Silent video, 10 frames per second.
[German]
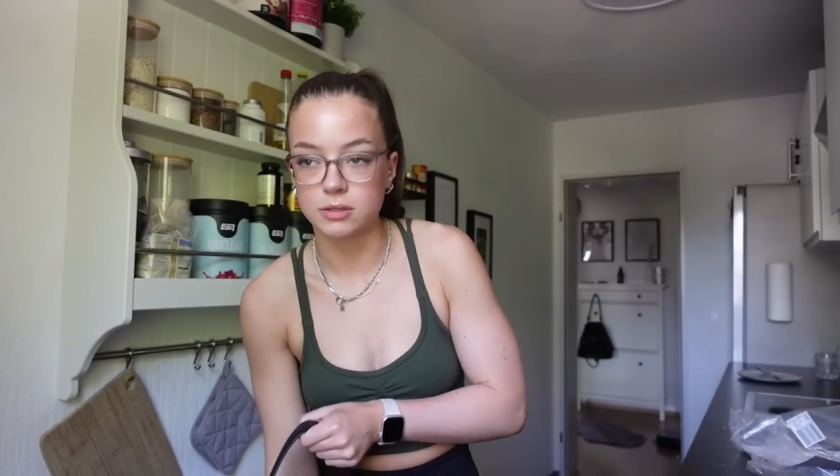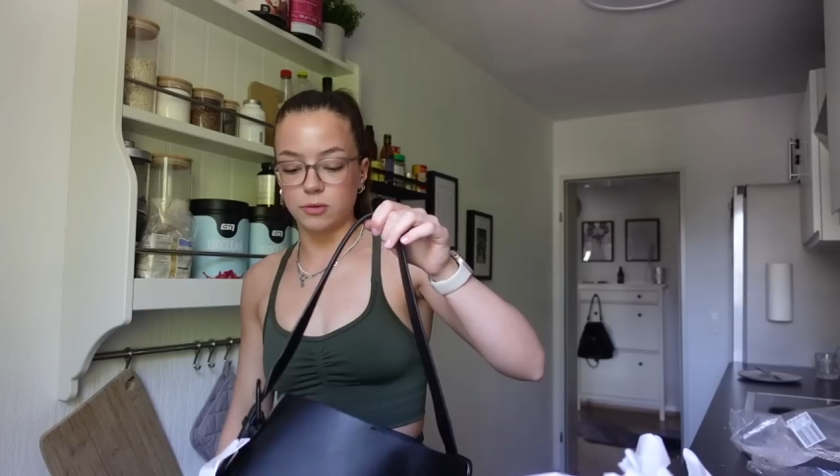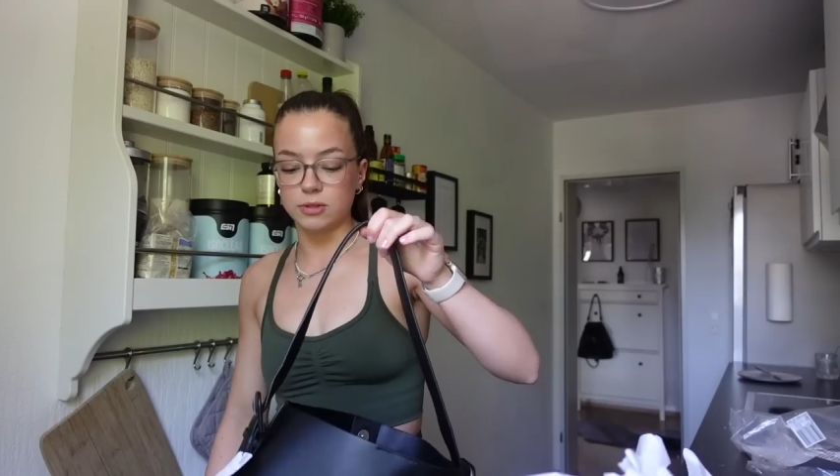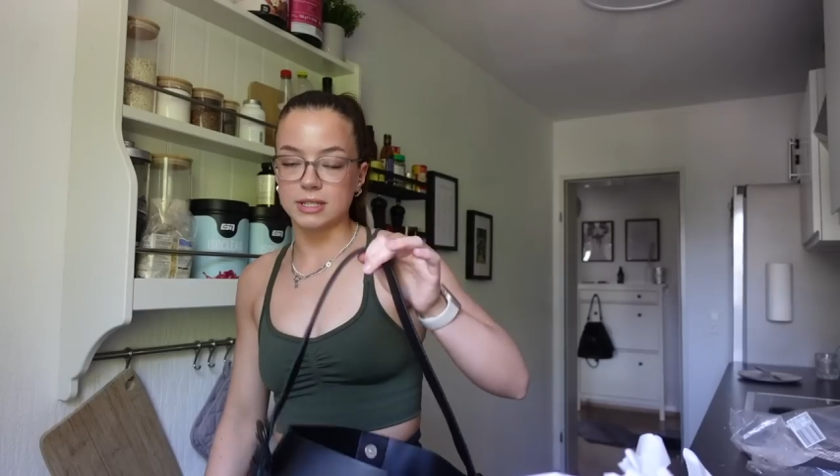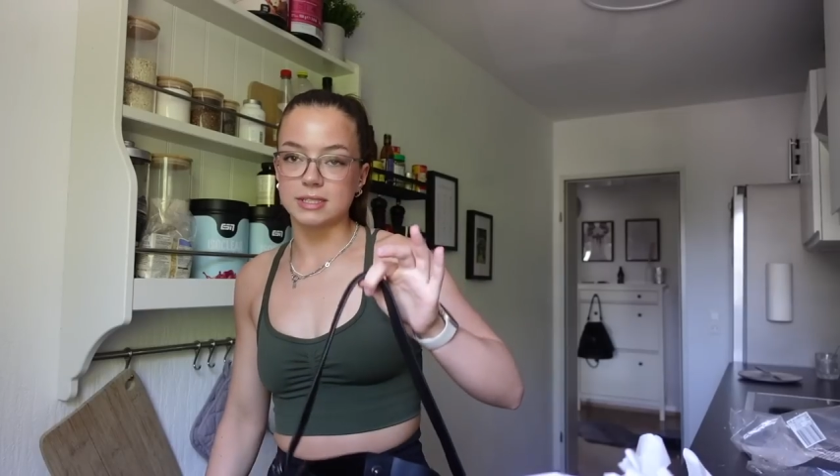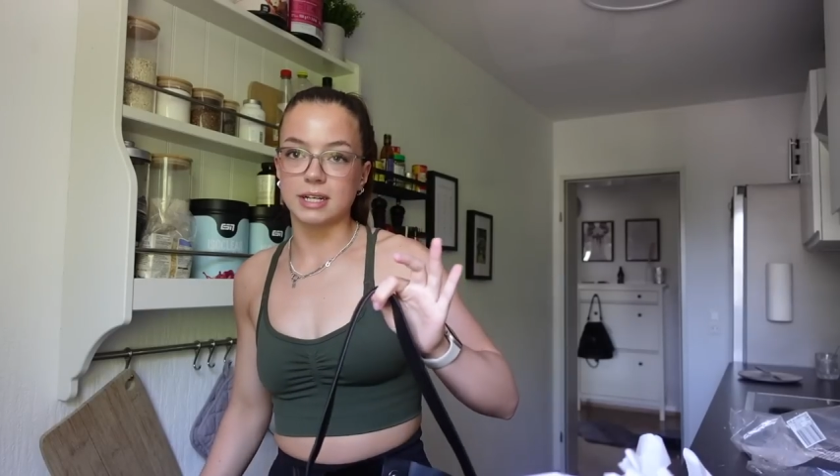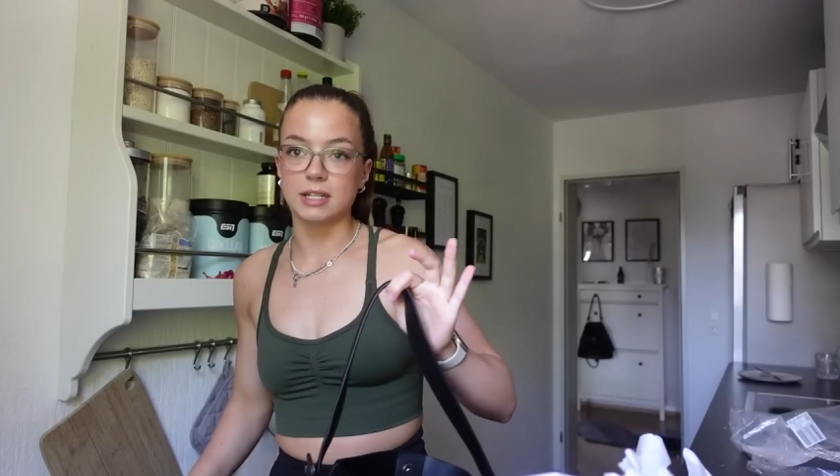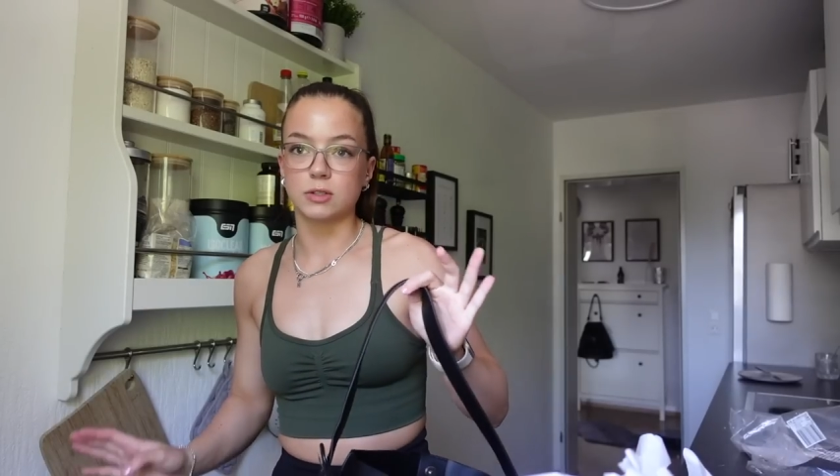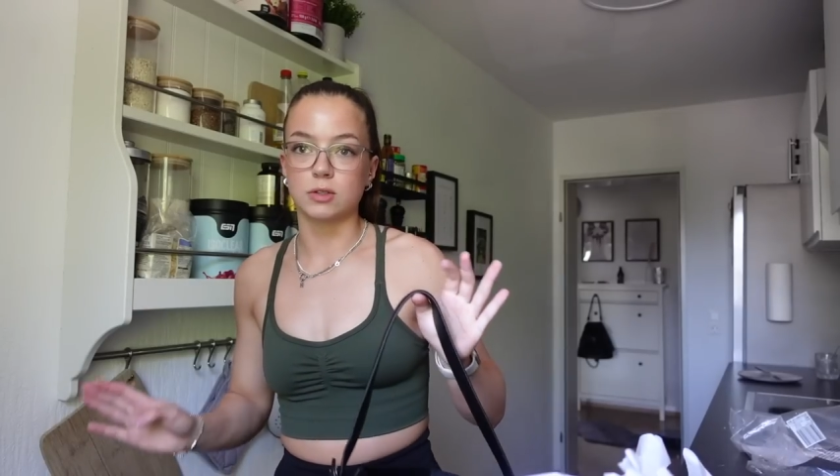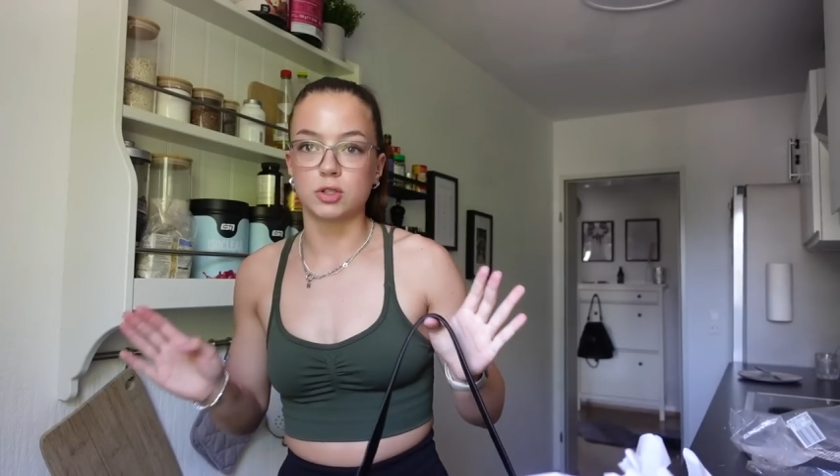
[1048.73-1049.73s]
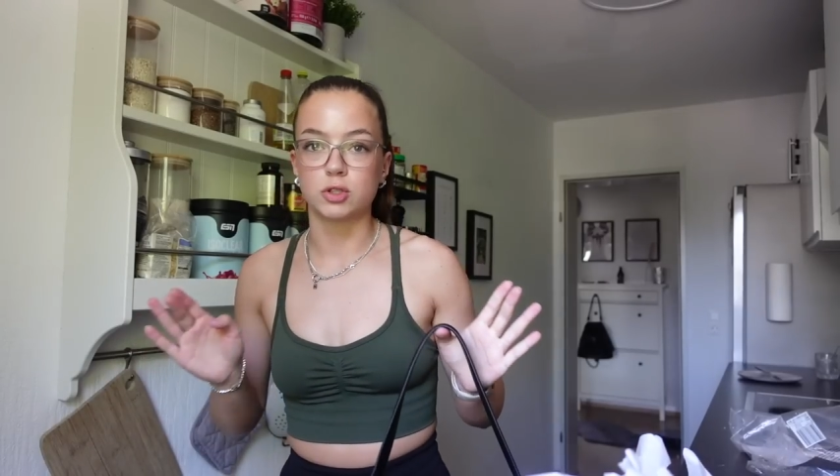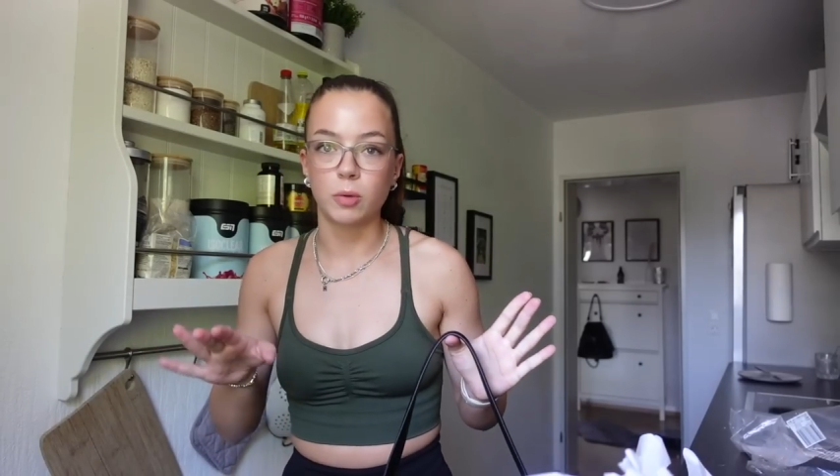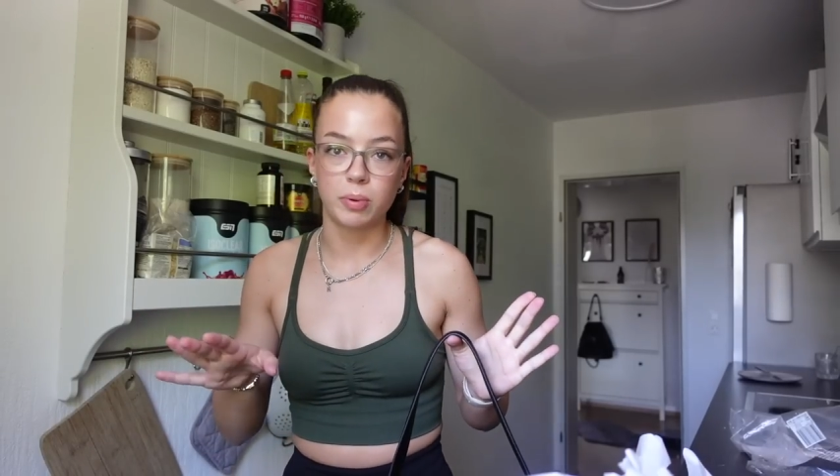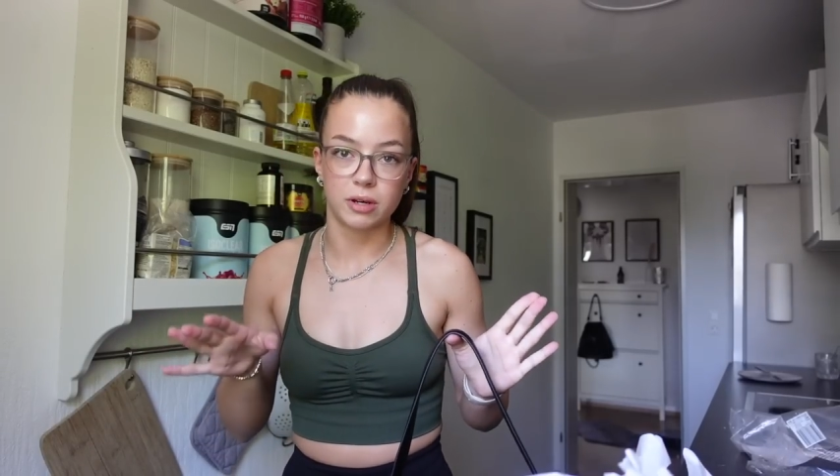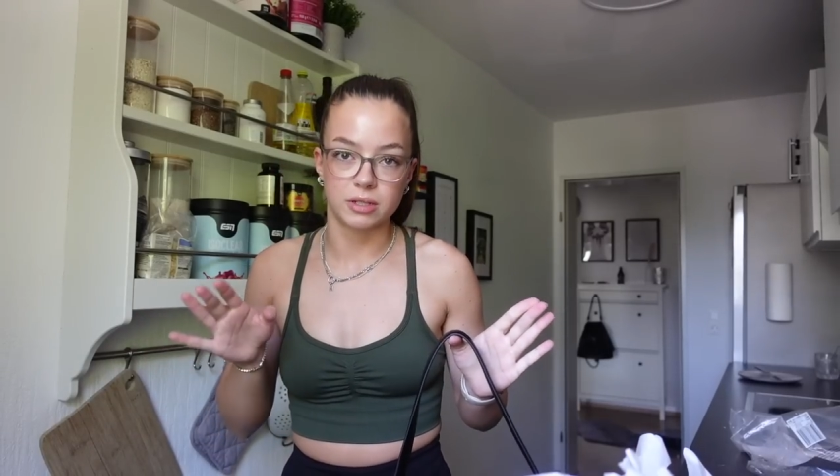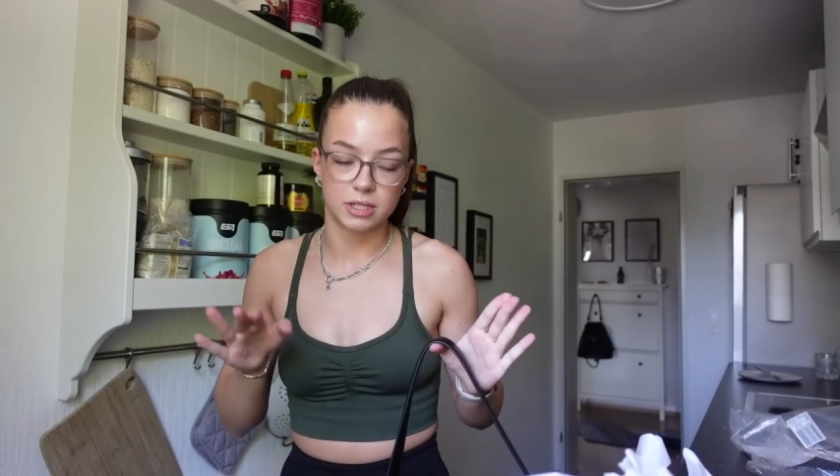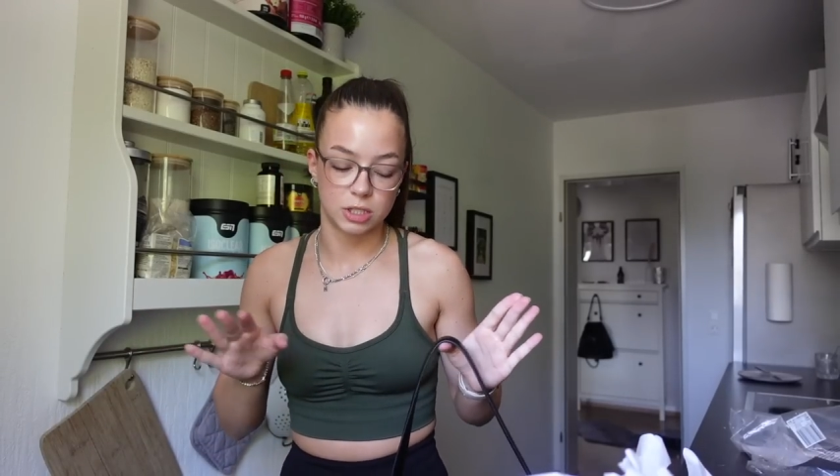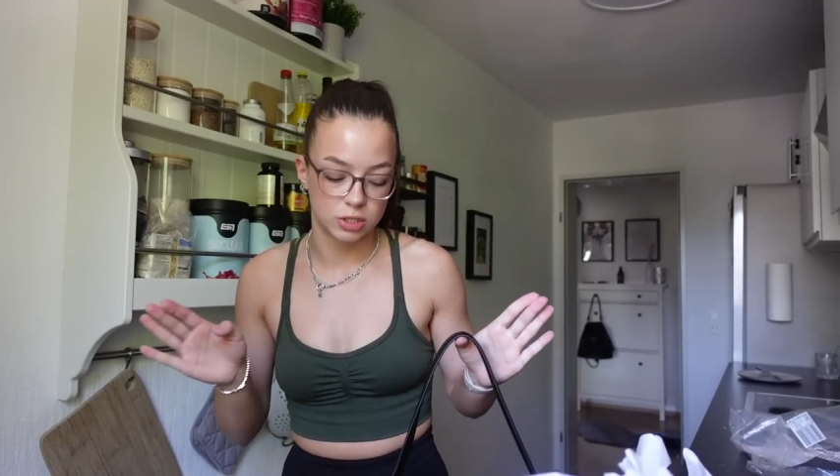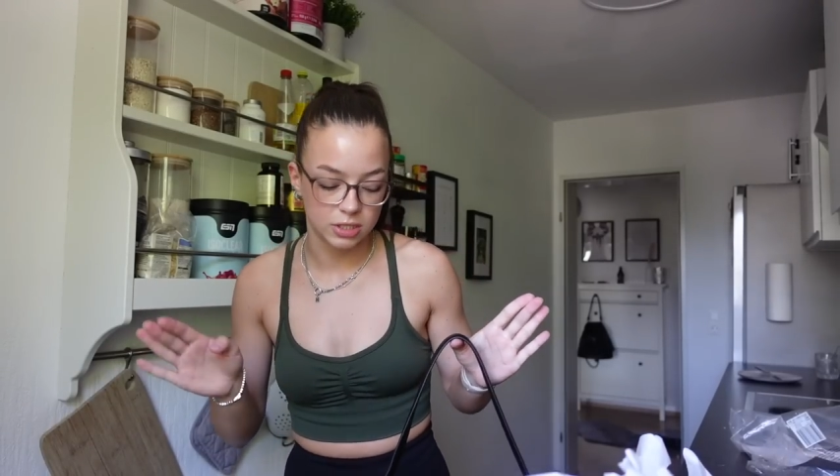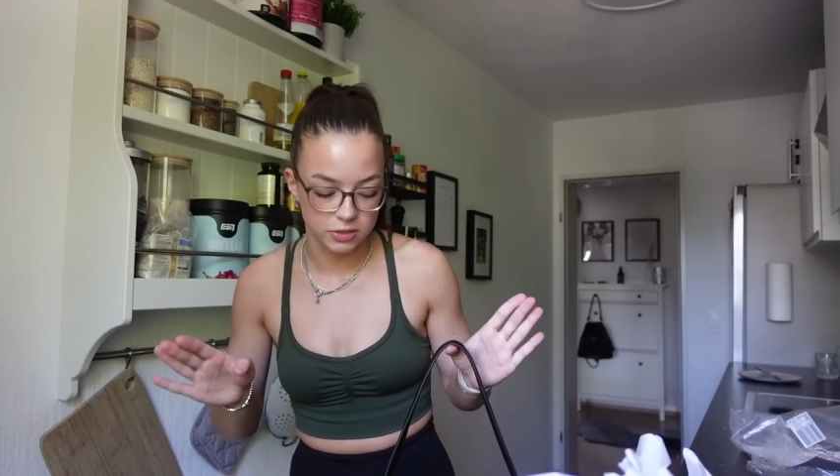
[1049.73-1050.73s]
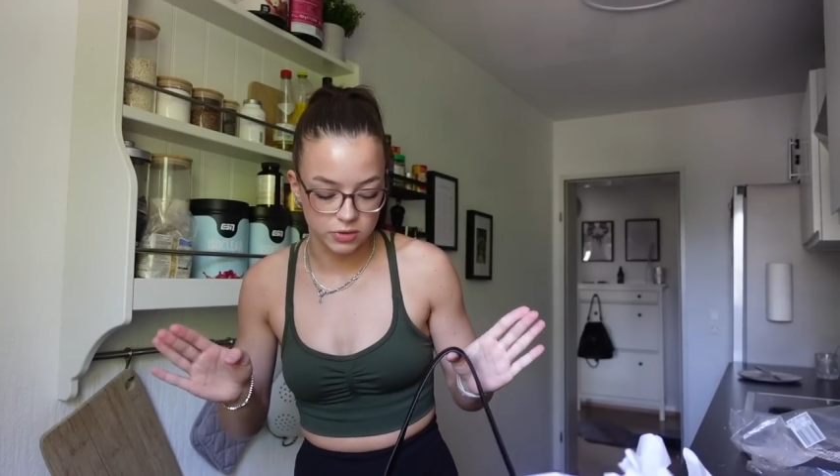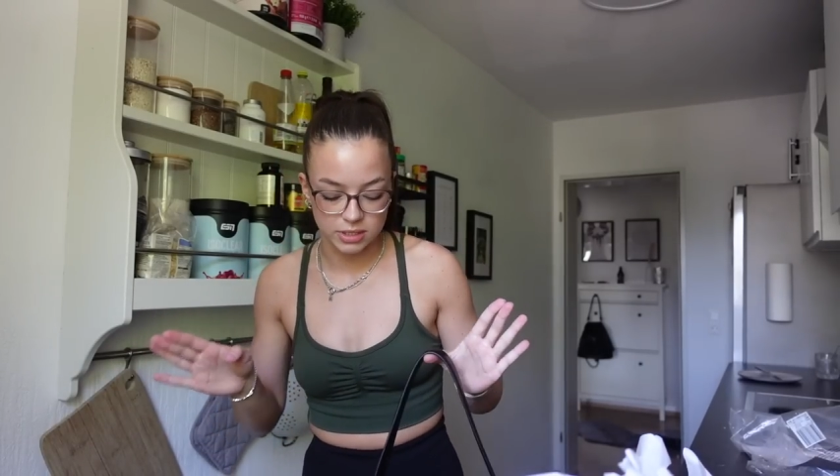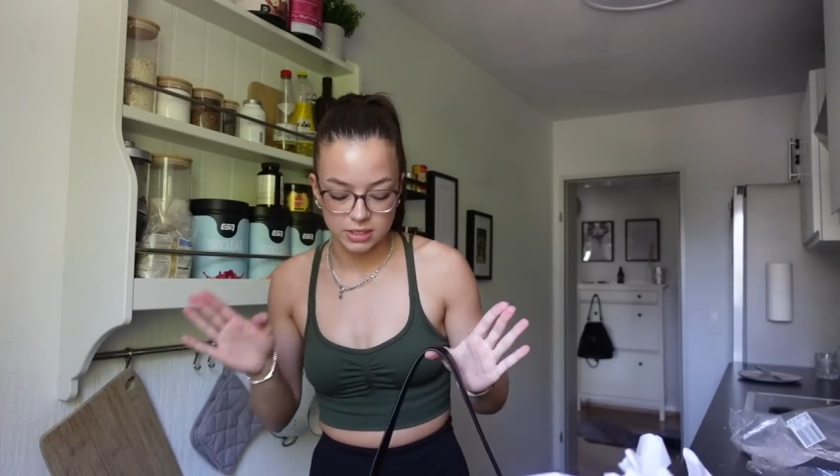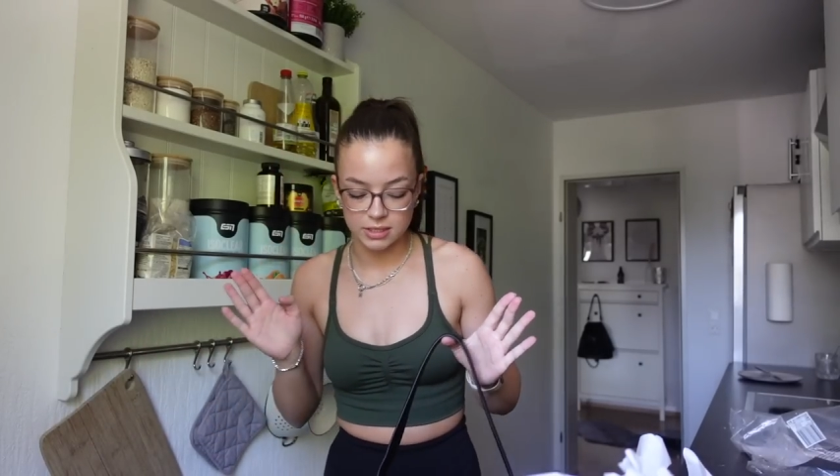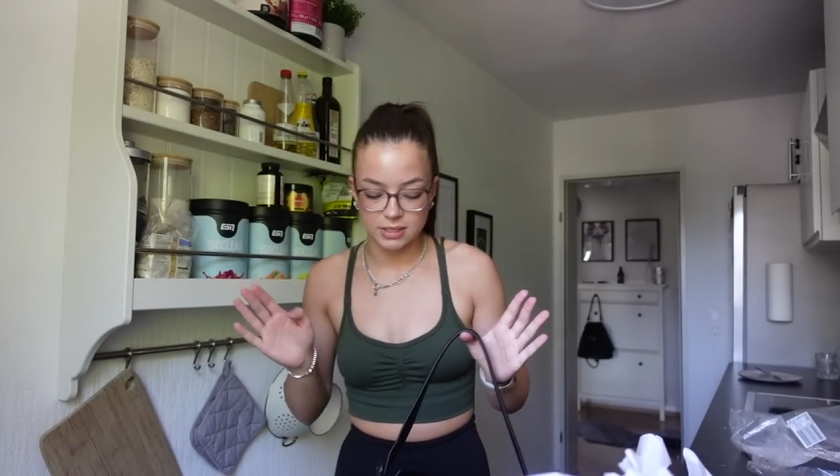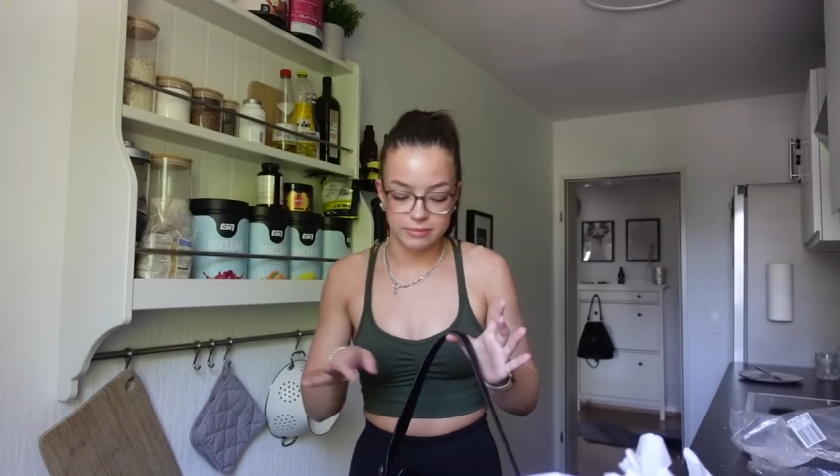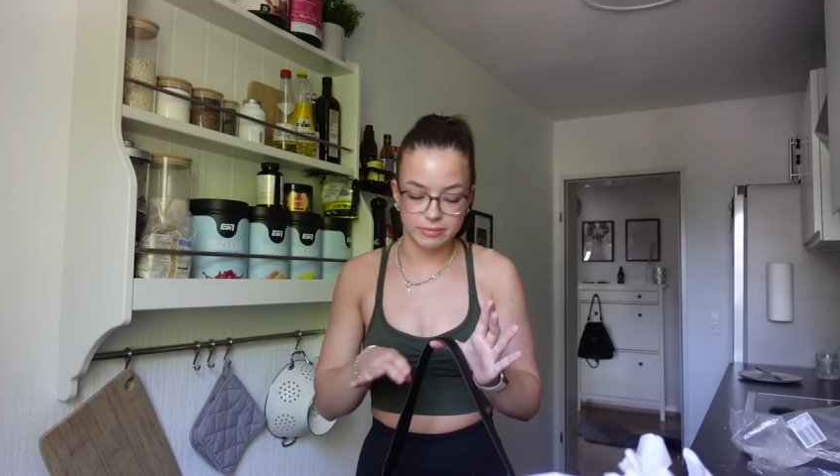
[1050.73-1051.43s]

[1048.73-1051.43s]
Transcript: Und das ist halt so eine Shopper-Tasche, also die,